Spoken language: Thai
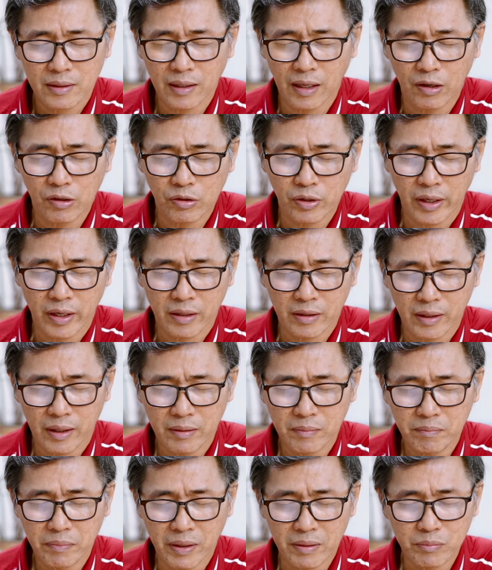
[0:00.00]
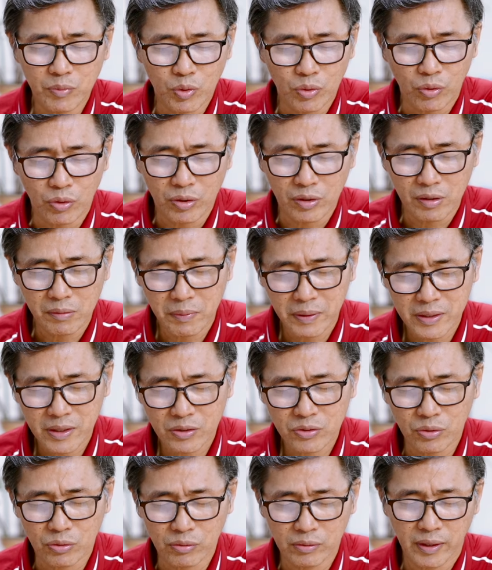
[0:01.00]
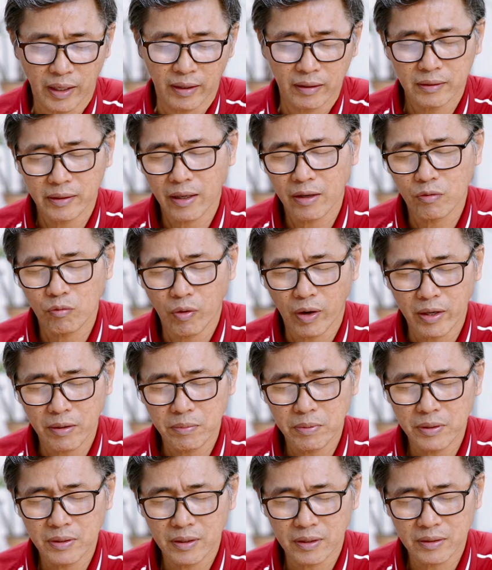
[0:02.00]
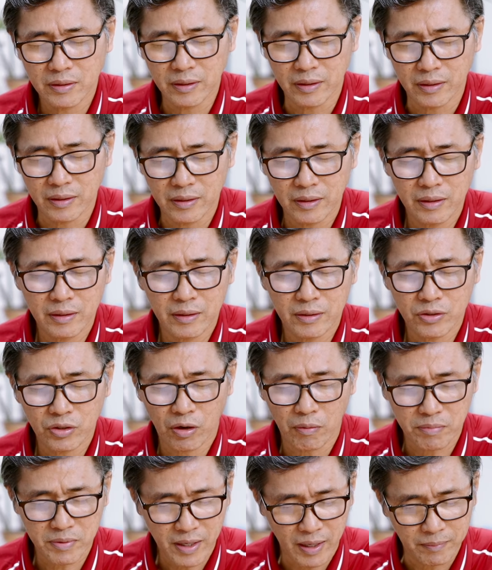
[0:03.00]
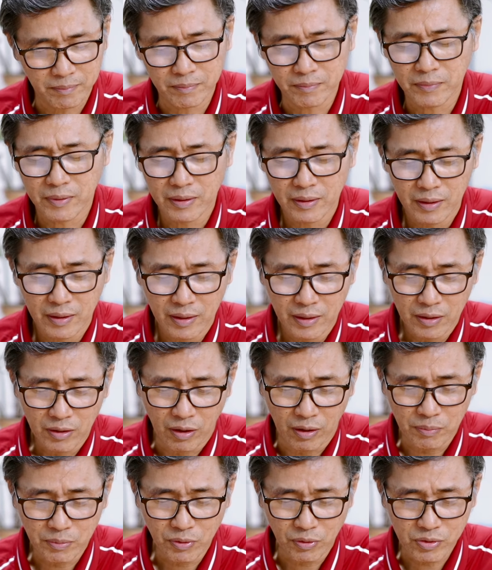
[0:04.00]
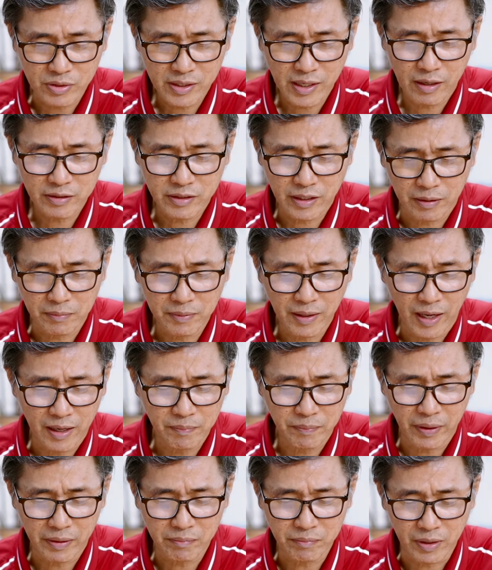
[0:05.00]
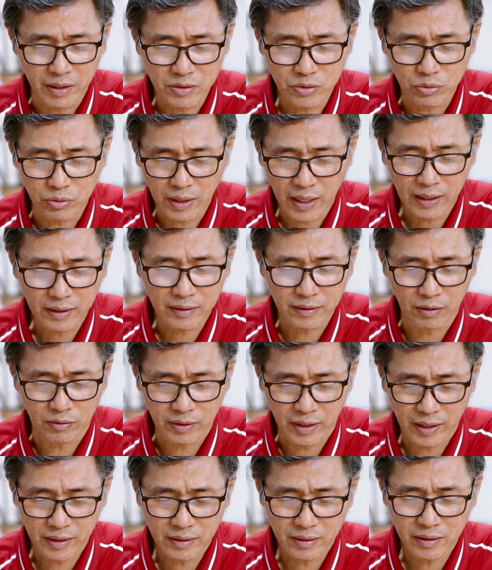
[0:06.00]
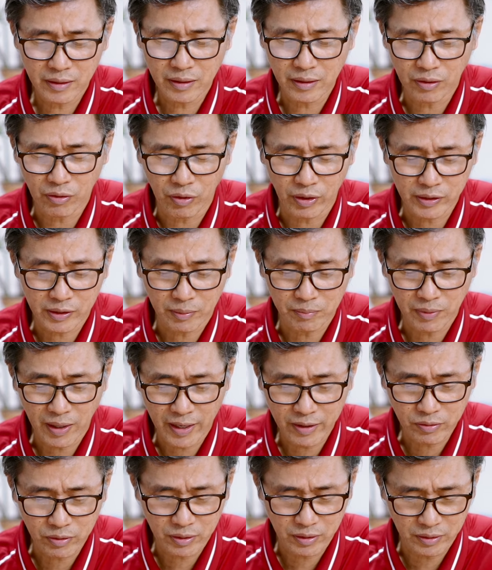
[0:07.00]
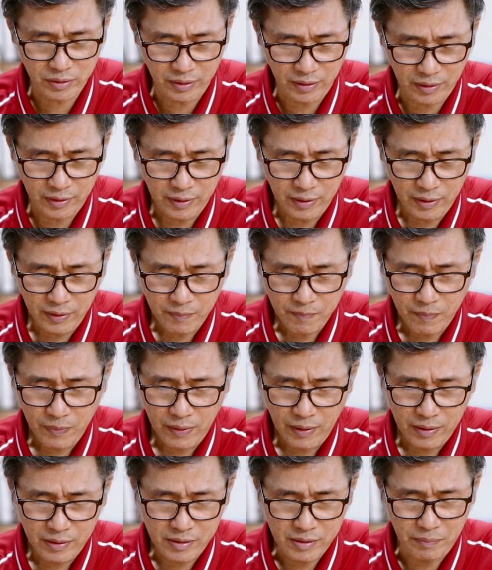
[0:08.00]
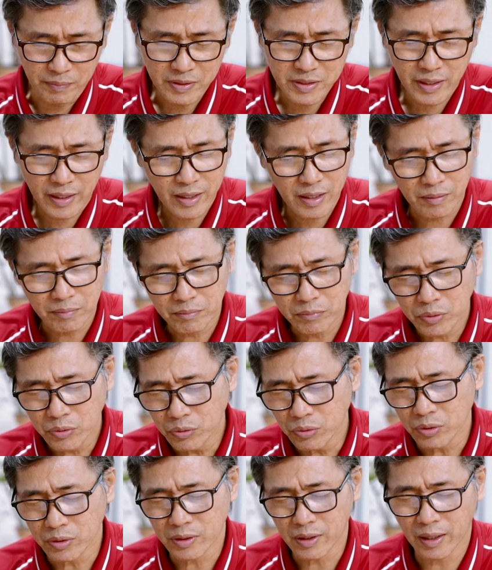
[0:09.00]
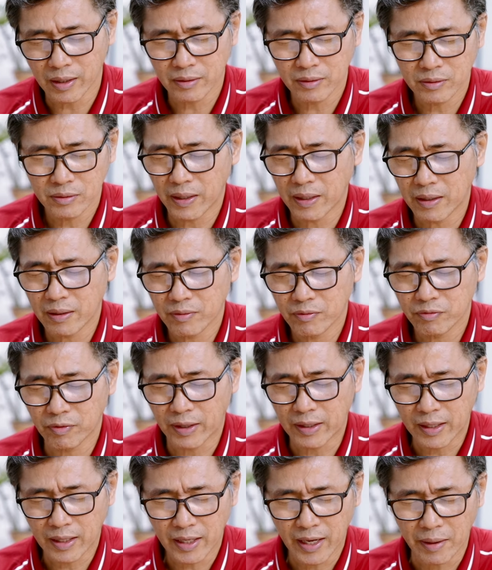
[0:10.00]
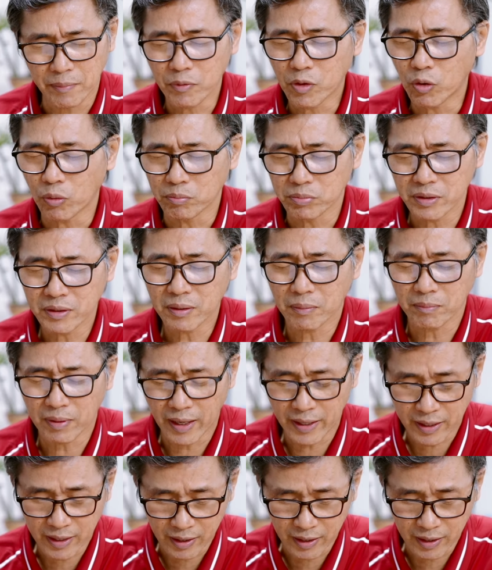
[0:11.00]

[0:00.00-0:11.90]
เราเองนั้นเป็นบุคคลที่พระเจ้าทรงแต่งตั้งไว้เพื่อสิ่งที่ชอบทำขอพระองค์เจ้าใหญ่ข้างหลายเป็นเหมือนสุนัขเหล่านั้นที่คอยทำร้ายคนอื่น จะไม่ใช่คำพูดเป็นฟันแหลมคมที่ทำร้าย